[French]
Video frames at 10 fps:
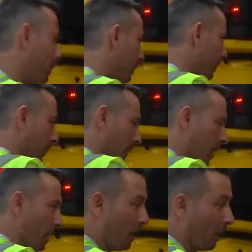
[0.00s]
Ouais,
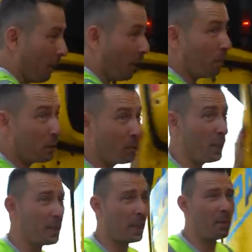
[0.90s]
nickel. C'est comme tu
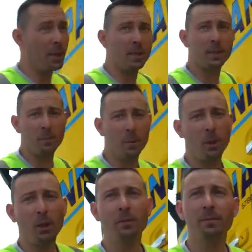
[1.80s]
voulais travailler, c'est le moment.